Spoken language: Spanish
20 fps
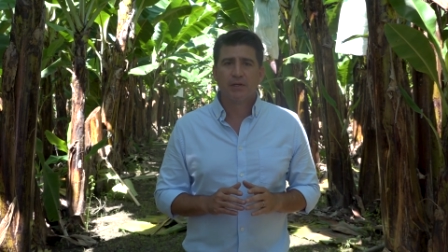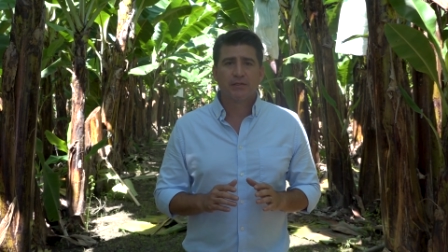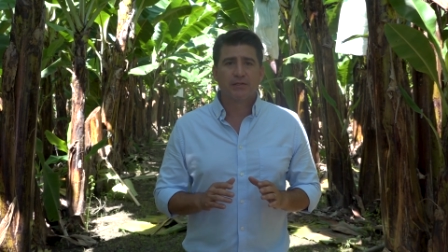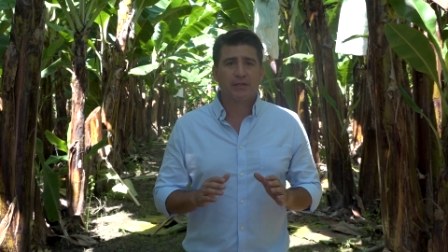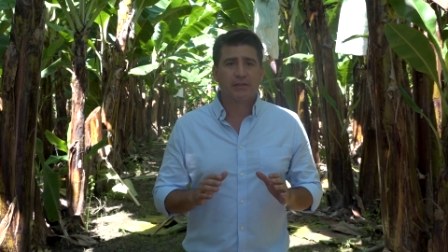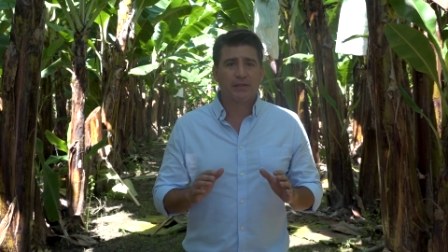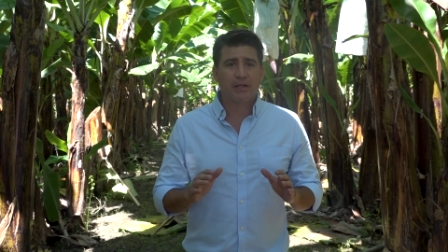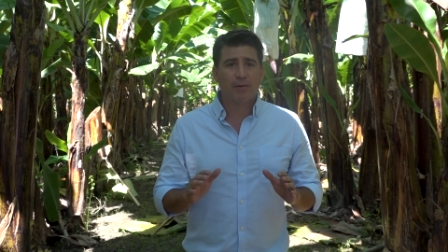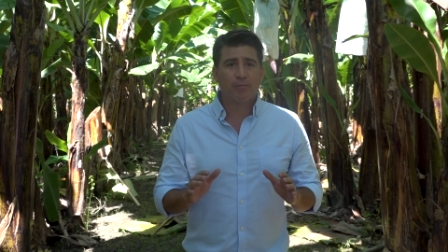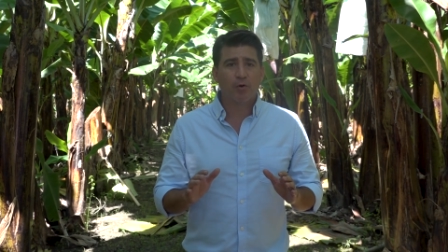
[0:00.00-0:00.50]

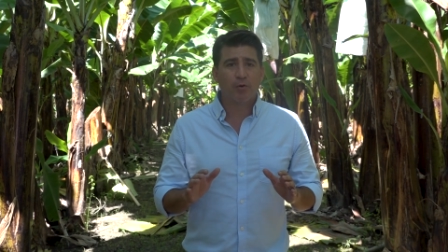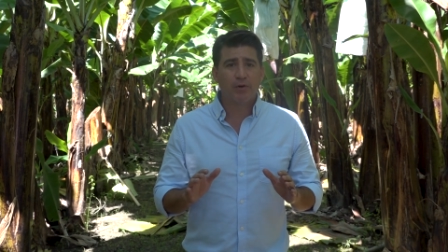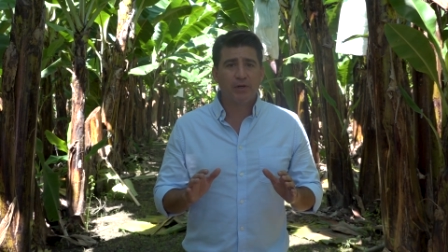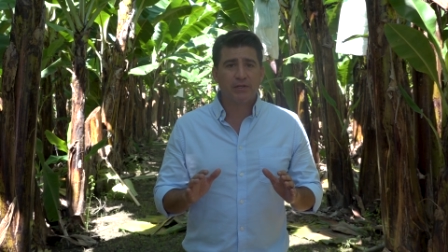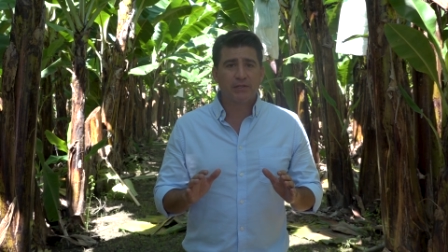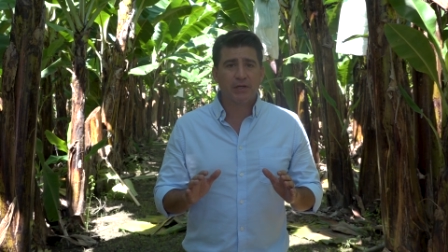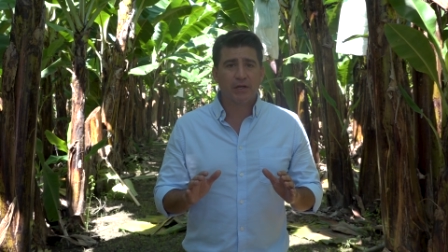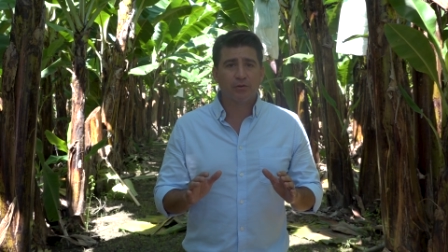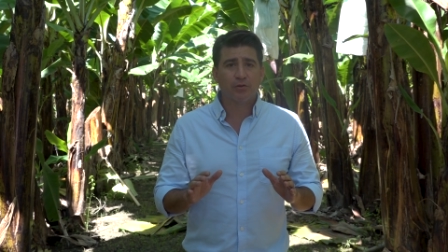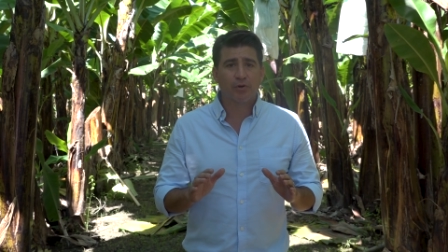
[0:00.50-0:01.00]
Se están
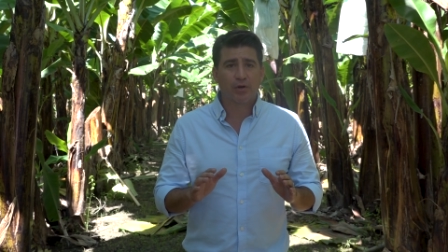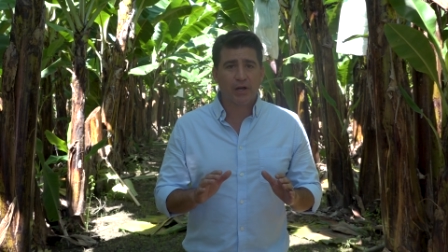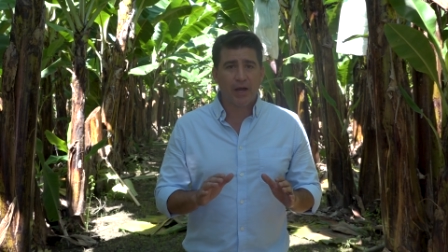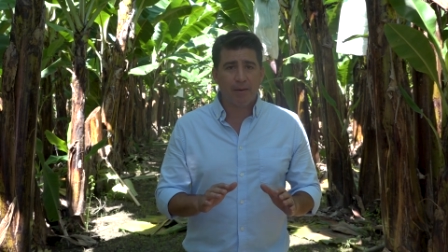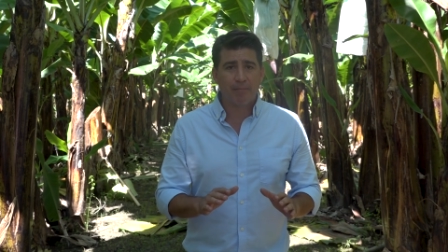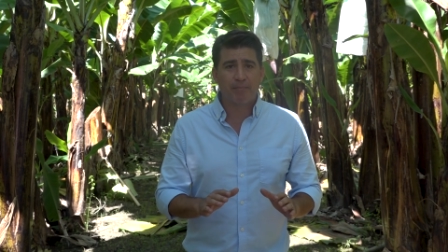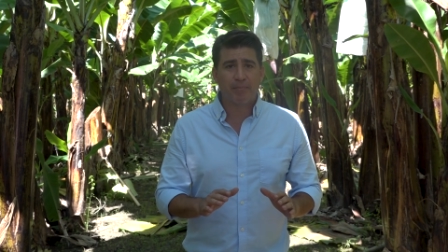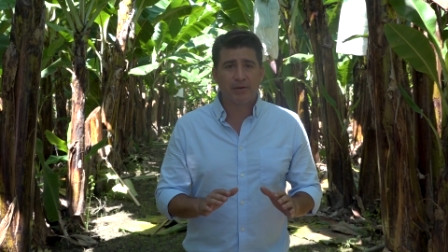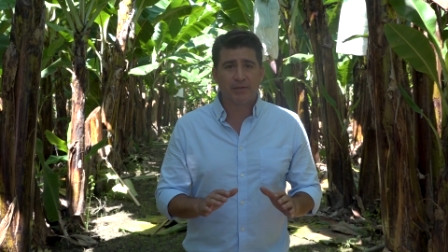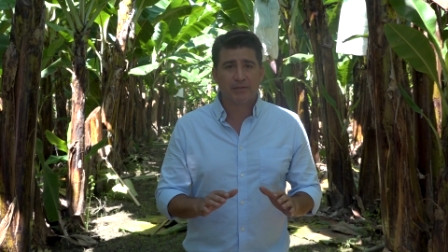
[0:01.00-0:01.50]
movilizando
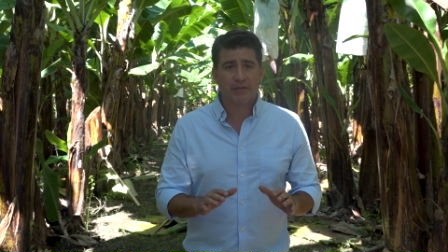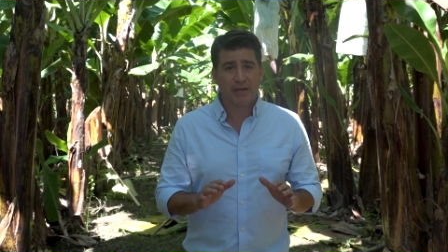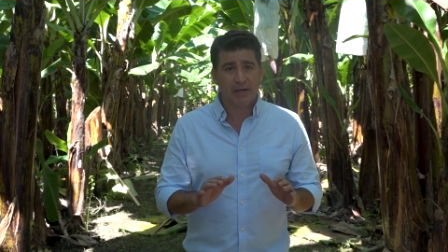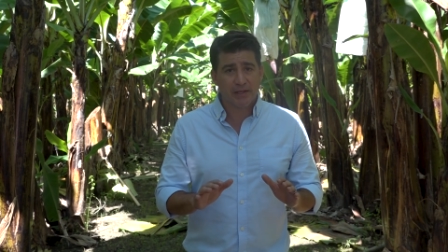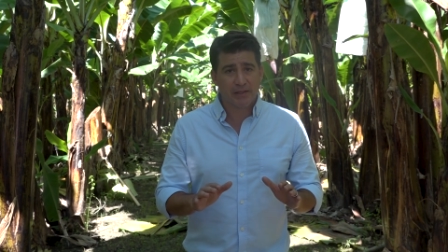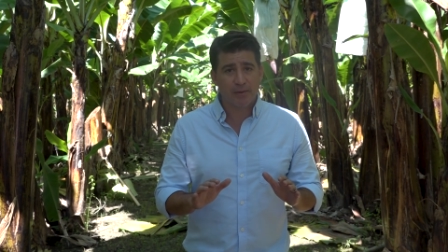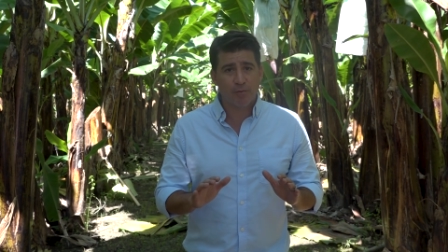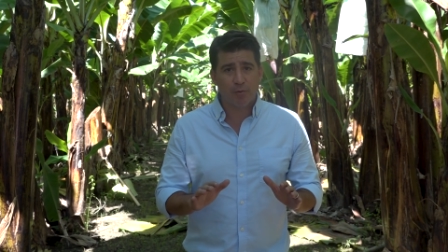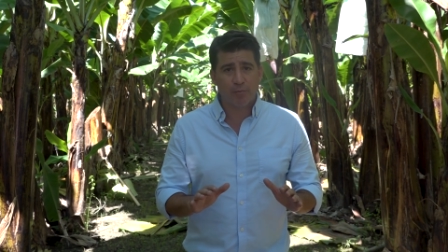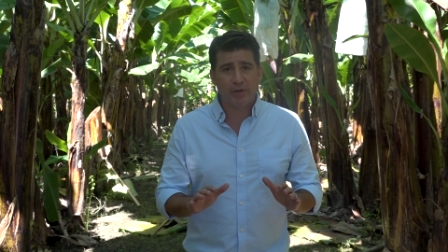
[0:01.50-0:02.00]
campers
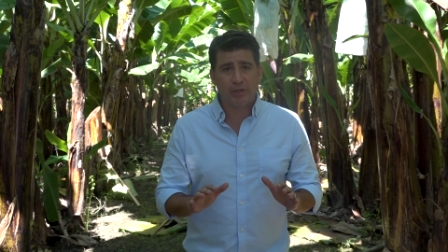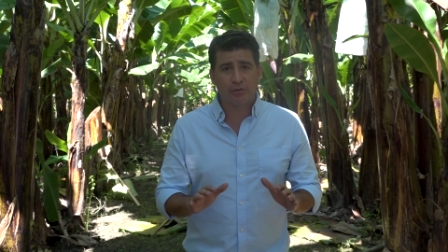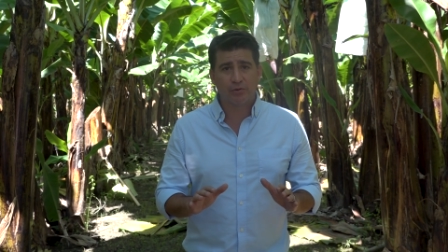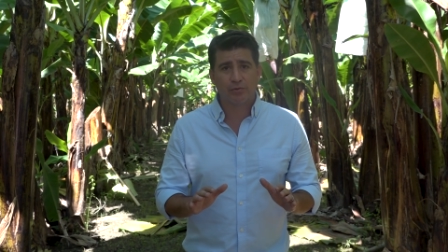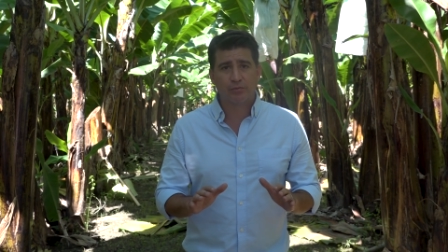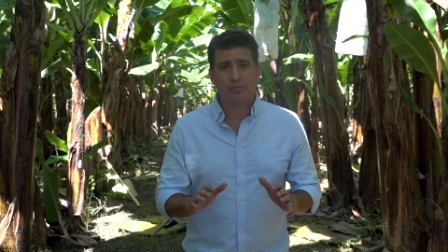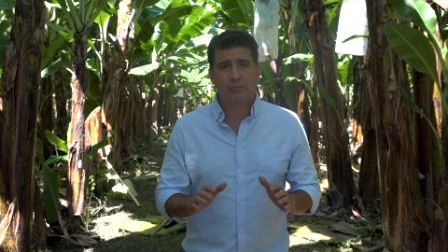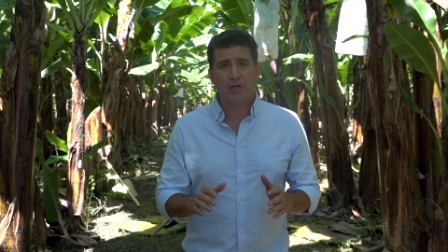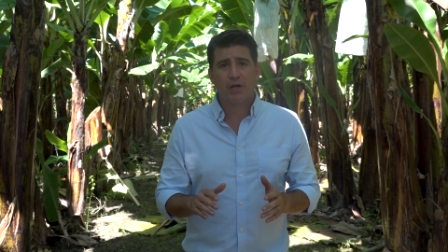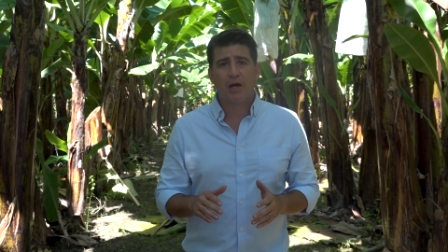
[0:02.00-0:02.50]
en este
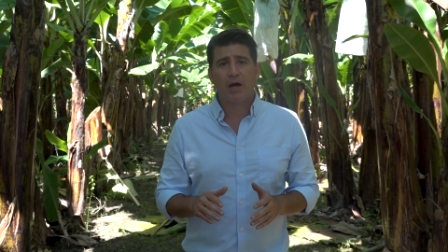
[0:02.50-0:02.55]
momento